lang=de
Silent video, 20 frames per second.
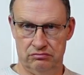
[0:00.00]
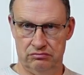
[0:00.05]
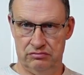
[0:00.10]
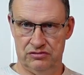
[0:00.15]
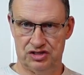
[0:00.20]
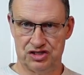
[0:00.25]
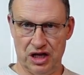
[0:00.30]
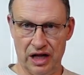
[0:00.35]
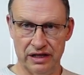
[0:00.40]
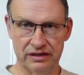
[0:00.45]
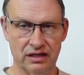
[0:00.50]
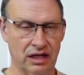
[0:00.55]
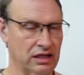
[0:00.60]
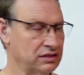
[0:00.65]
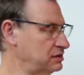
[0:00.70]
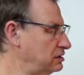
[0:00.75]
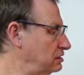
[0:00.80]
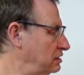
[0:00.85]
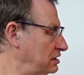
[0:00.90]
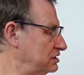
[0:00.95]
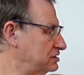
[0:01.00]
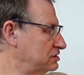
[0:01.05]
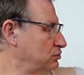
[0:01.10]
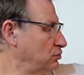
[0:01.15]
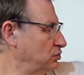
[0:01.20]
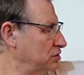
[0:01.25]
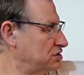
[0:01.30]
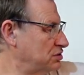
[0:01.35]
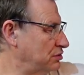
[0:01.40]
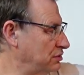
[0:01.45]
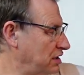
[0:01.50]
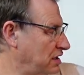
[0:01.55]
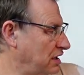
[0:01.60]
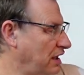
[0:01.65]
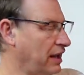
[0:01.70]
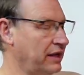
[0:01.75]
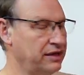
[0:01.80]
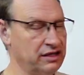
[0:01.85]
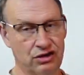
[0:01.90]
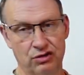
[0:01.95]
Standard ist nur so eine
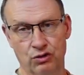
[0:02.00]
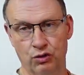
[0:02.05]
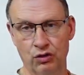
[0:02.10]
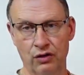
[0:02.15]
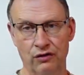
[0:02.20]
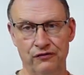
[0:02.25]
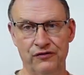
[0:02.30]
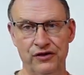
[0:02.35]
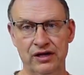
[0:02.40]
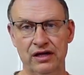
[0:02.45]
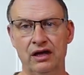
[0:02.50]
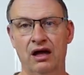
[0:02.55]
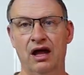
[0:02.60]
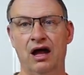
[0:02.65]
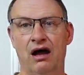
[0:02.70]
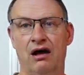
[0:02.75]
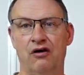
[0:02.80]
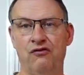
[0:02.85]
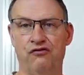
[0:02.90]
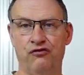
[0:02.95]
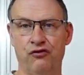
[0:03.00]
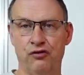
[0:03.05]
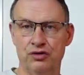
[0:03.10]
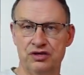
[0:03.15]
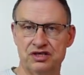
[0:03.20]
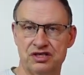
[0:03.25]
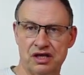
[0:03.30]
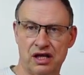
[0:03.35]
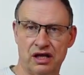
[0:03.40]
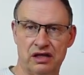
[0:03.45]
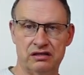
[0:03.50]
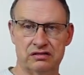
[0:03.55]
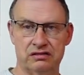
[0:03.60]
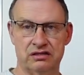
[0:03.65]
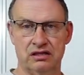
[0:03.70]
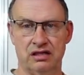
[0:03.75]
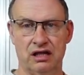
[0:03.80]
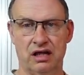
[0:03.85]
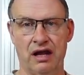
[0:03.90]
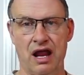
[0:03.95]
kleine Kurve. Auf Wunsch können
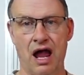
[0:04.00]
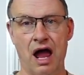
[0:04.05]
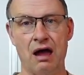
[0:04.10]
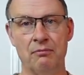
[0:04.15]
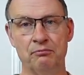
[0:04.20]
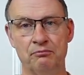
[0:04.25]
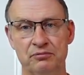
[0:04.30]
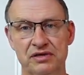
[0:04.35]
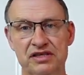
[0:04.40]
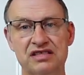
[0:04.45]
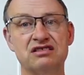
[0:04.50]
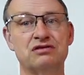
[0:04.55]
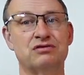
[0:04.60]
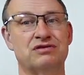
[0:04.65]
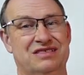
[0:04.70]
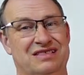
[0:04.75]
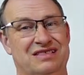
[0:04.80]
Sie den haben bis zu